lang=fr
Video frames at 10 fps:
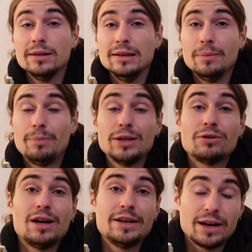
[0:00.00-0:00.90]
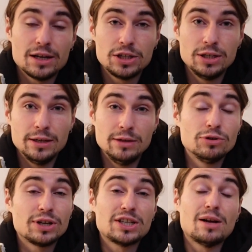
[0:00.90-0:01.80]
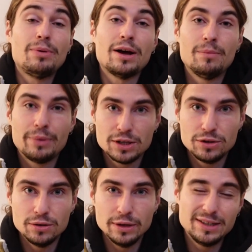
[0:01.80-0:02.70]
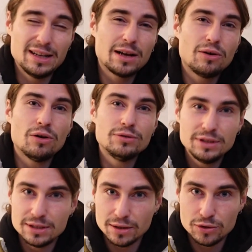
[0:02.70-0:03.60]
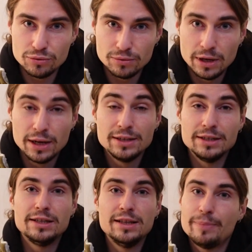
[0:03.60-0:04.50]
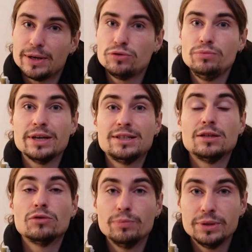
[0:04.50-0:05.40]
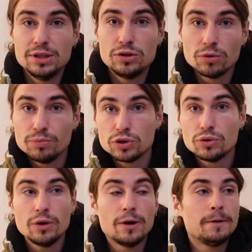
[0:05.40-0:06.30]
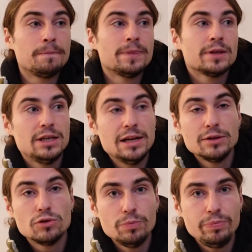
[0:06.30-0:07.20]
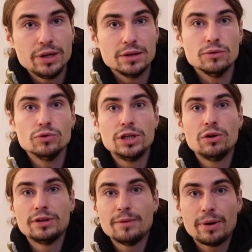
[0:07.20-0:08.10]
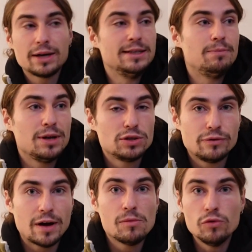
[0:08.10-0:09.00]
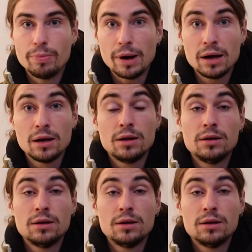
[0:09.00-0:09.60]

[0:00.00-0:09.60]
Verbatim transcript: n'est pas dans la hiérarchie. Il ne cherche à plaire à personne. Et c'est la grande distinction. C'est qu'il n'est pas soumis à cette compétition, puisque qu'il ait une copine ou qu'il n'en ait pas, qu'il plaise aux femmes ou pas,